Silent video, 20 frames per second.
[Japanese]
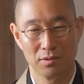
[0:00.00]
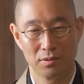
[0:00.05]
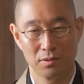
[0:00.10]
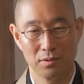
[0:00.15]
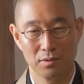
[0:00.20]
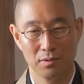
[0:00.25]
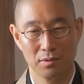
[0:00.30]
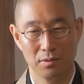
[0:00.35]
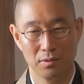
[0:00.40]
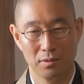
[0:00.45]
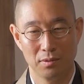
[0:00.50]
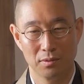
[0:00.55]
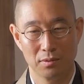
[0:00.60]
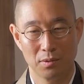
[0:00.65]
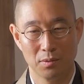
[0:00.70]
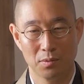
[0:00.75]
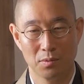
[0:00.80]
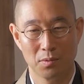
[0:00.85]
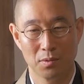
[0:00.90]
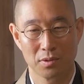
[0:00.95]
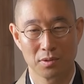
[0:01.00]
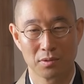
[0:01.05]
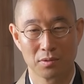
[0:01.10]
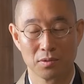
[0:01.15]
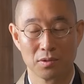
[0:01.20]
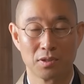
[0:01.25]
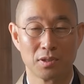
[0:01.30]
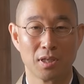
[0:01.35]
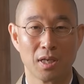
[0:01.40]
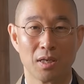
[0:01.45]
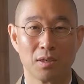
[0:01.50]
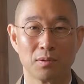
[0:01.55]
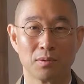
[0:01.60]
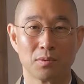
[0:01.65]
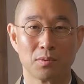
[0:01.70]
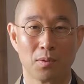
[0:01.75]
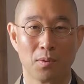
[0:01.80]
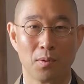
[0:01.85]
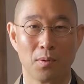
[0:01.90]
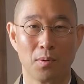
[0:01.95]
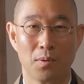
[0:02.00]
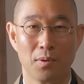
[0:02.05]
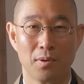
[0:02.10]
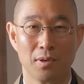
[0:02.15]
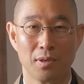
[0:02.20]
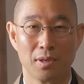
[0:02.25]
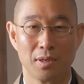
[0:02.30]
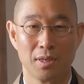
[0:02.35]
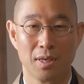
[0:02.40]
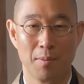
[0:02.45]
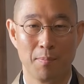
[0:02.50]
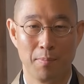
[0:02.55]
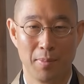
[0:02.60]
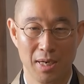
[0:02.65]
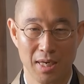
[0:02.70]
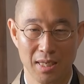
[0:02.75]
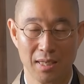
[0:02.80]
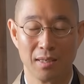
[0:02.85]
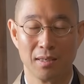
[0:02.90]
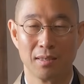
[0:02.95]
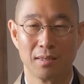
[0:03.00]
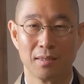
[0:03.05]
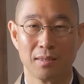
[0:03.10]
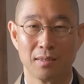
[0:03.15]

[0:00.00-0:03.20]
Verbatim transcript: ずっと固執しているとやっぱり